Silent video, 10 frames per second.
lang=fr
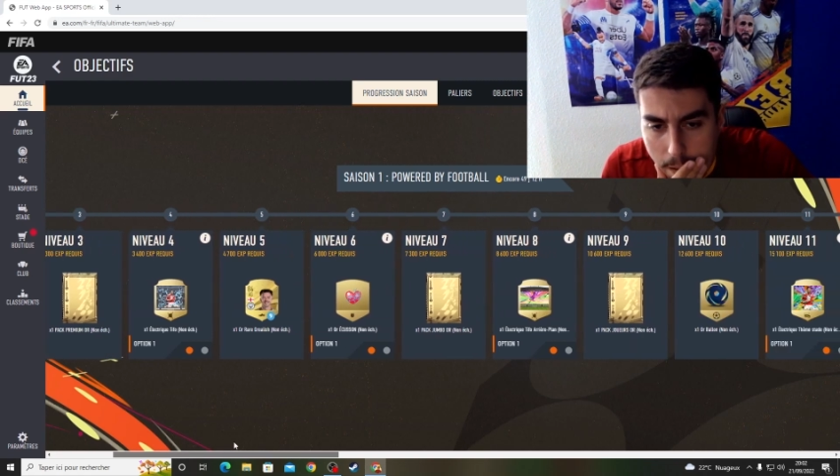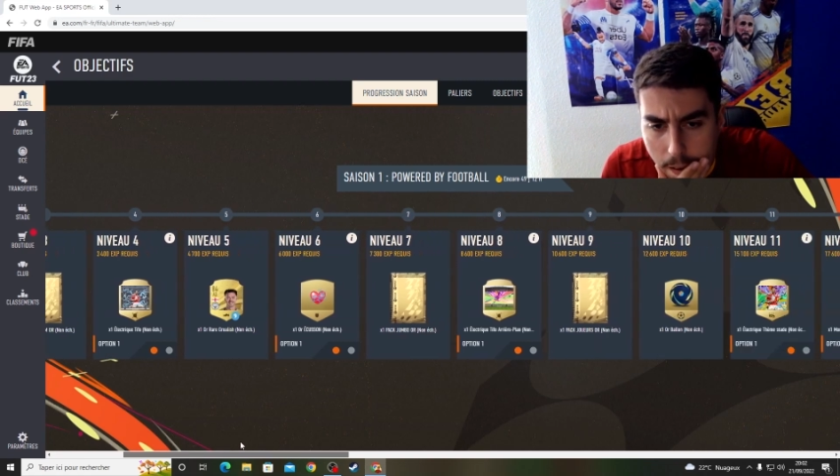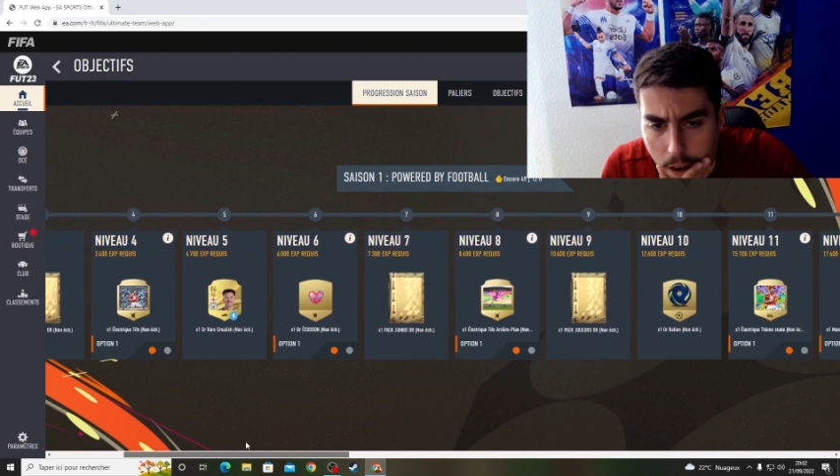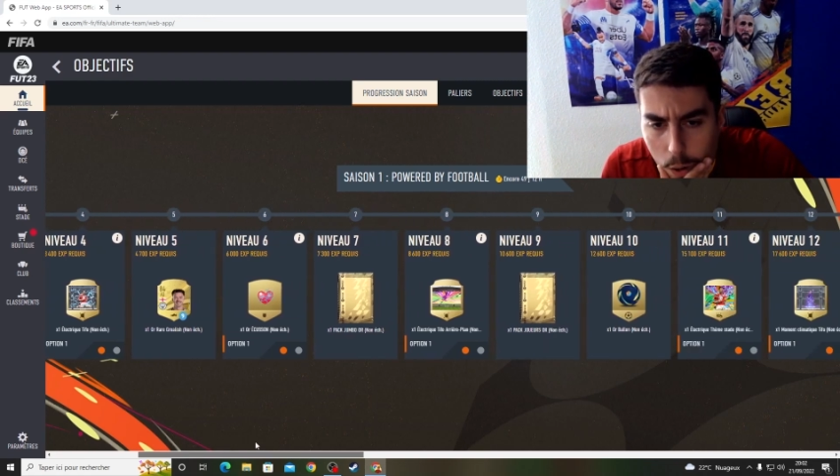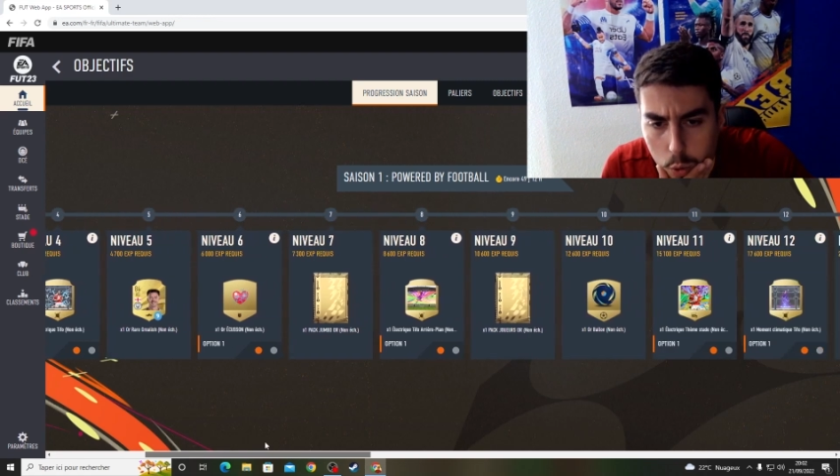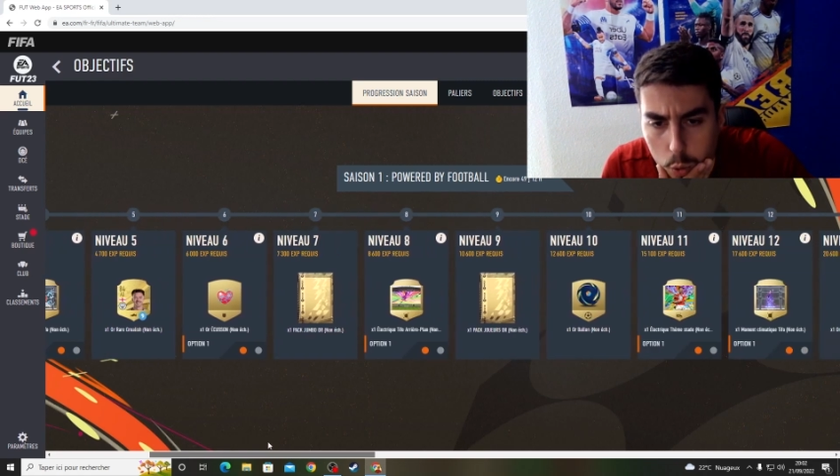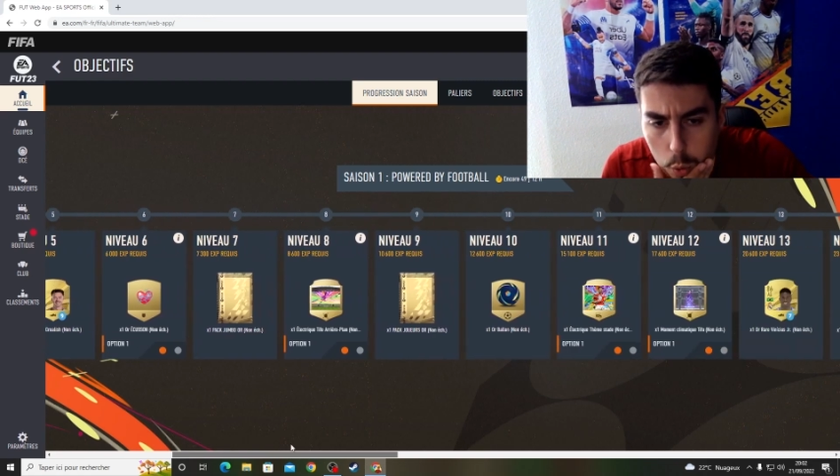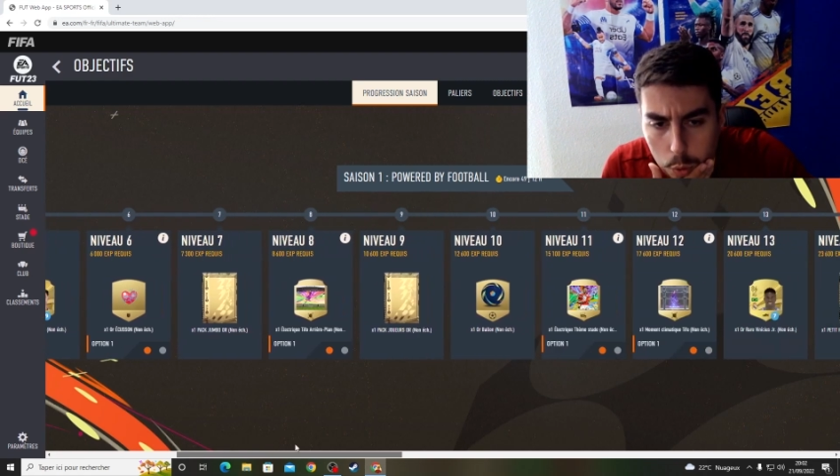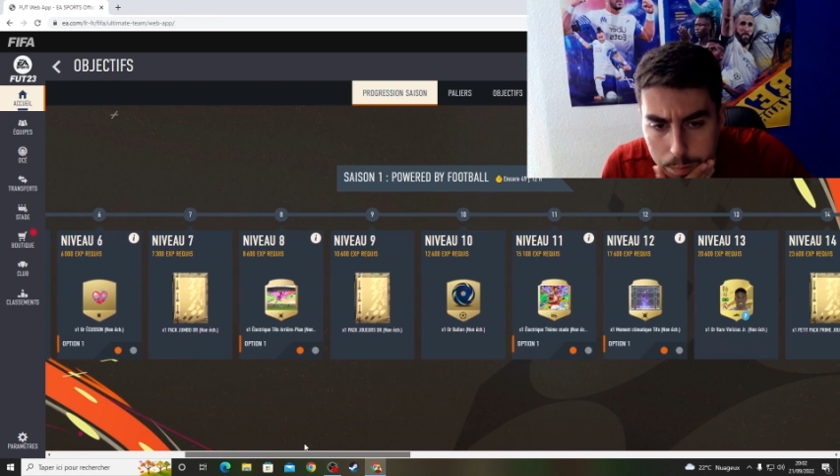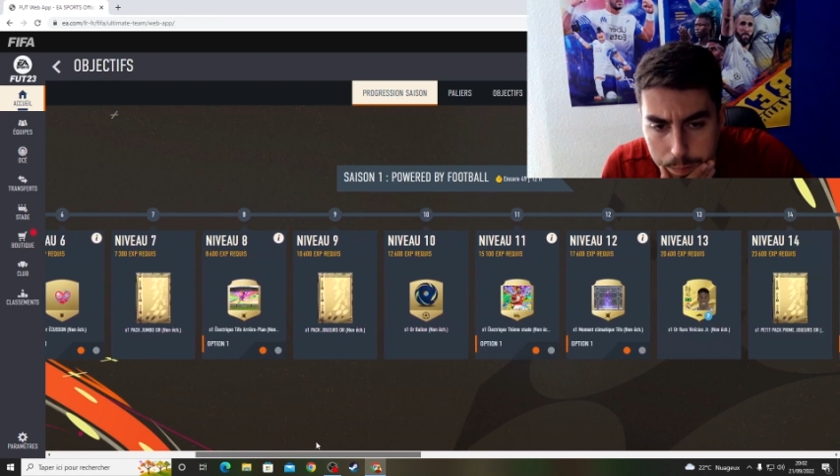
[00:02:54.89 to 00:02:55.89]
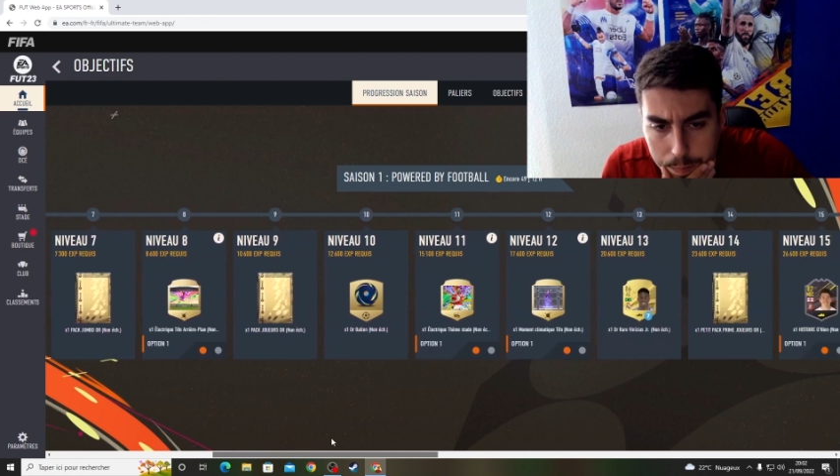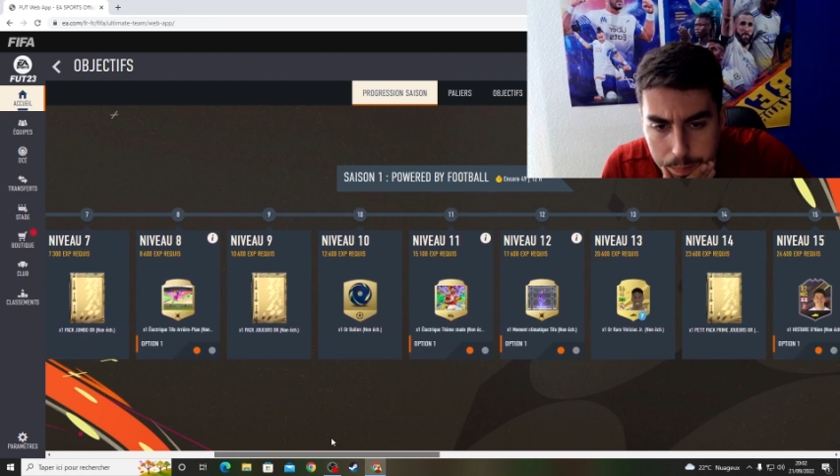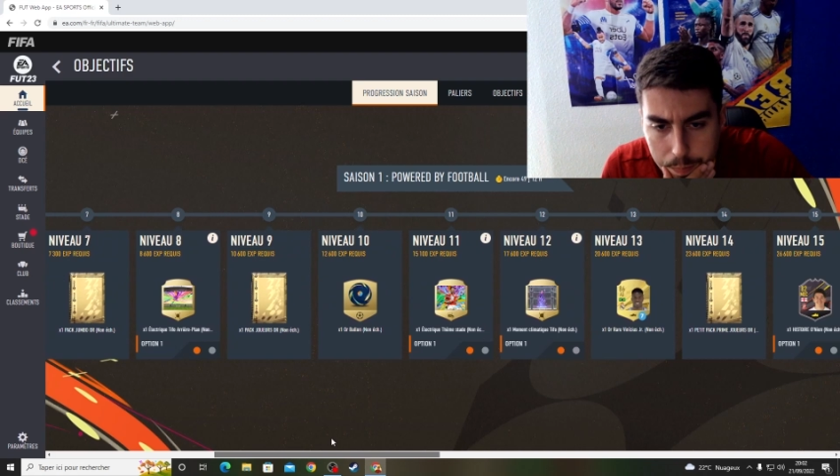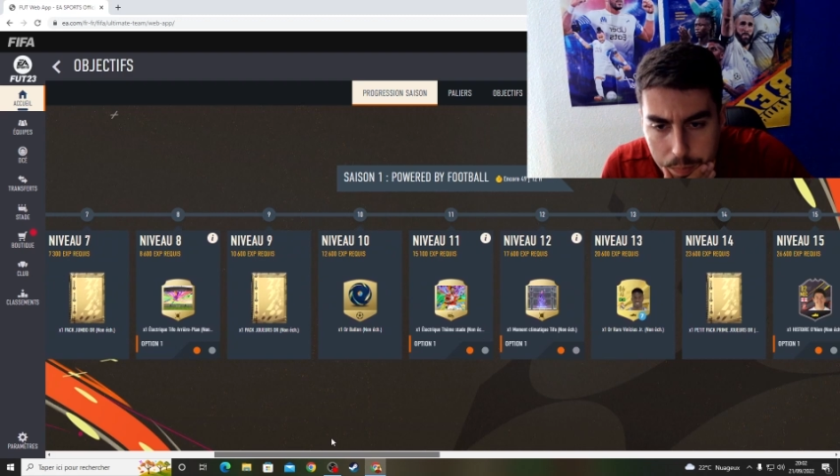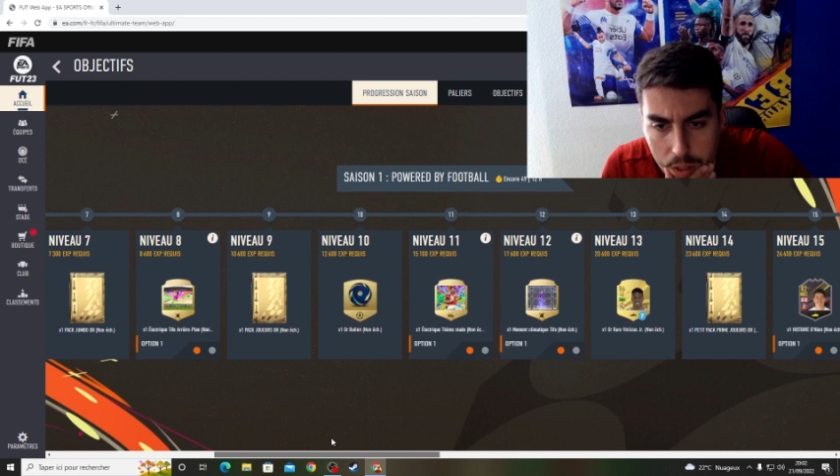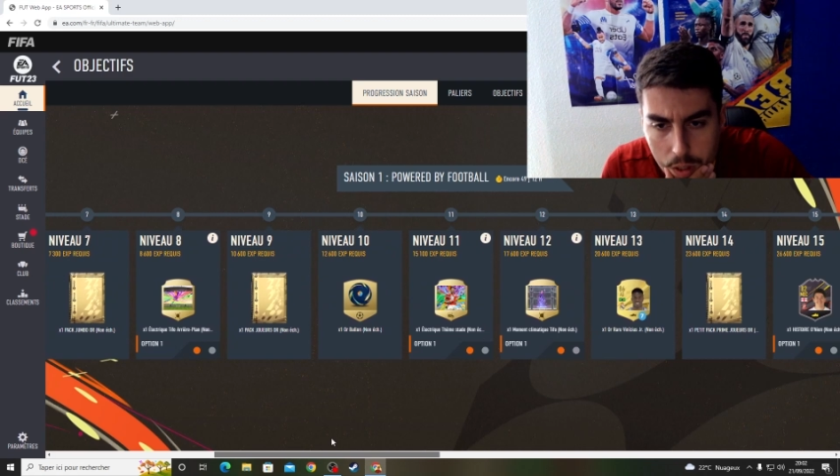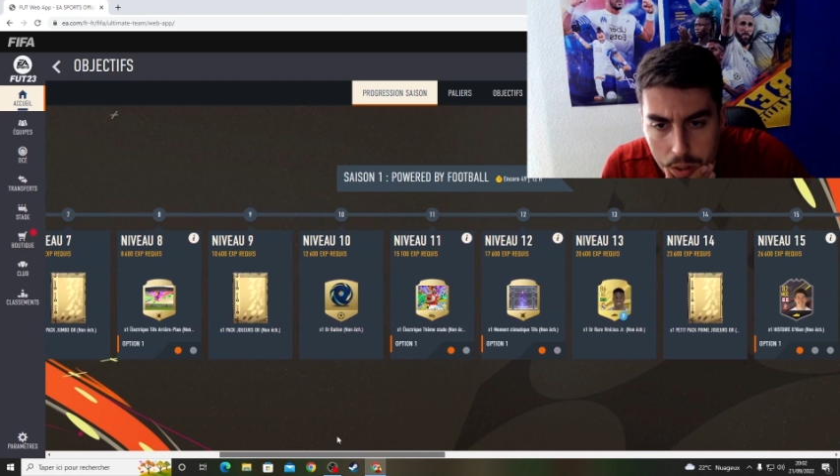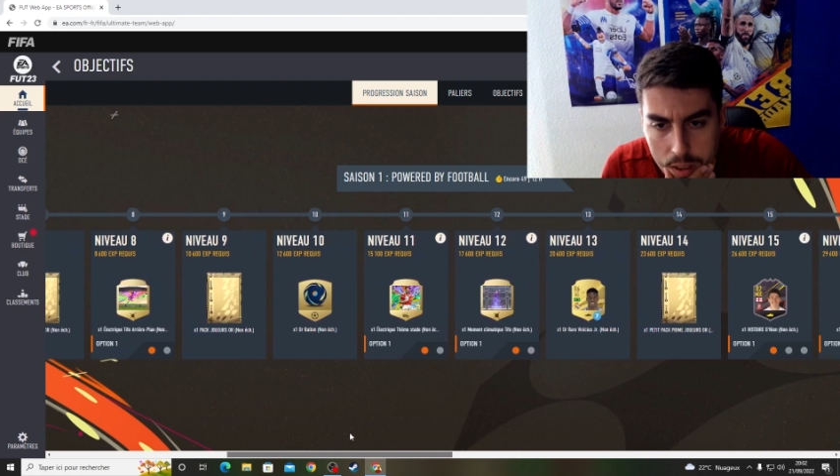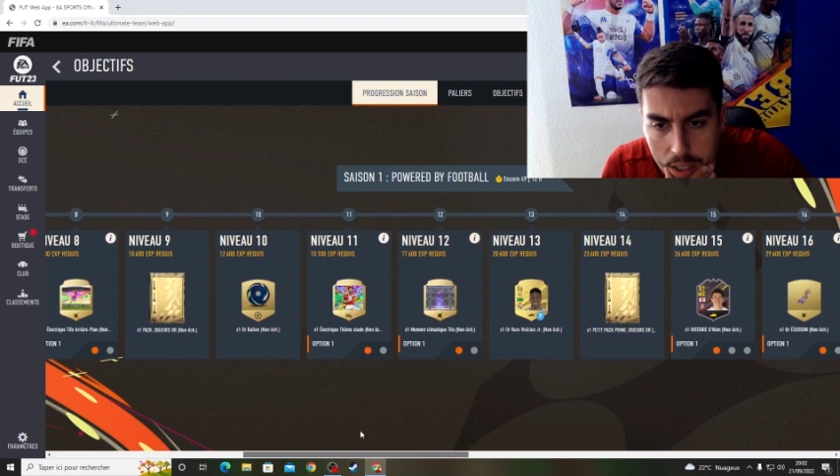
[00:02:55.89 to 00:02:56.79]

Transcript: alors, du coup, on